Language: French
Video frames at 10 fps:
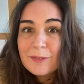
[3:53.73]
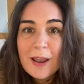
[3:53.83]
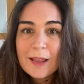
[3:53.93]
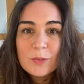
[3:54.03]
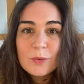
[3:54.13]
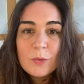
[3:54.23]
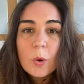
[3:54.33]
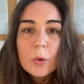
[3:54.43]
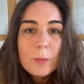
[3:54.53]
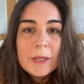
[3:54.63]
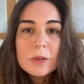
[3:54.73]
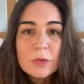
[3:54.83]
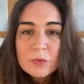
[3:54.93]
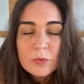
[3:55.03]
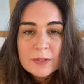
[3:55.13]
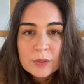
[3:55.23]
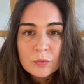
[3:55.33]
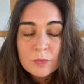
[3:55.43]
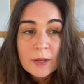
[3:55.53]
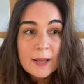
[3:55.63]
voilà de, ruines, de choses et
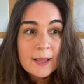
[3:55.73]
tout.